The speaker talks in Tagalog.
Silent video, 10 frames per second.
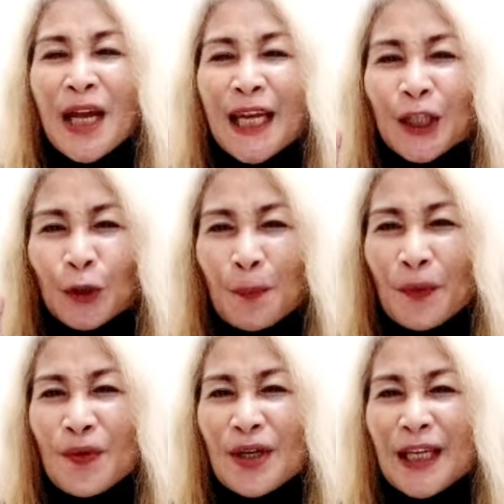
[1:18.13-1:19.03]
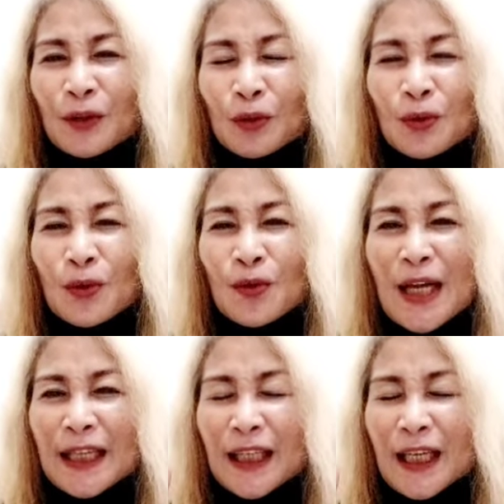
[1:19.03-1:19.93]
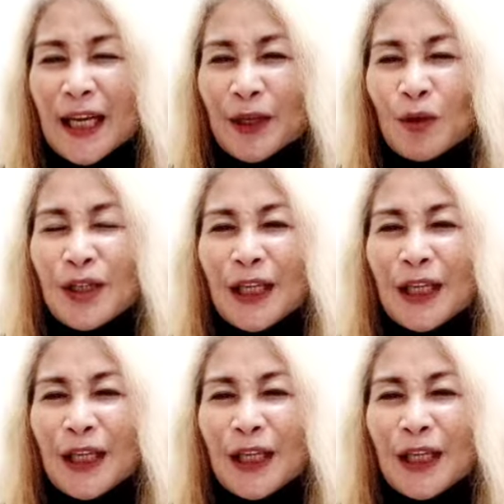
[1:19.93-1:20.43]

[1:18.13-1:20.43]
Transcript: ito pong ituturo natin ngayon,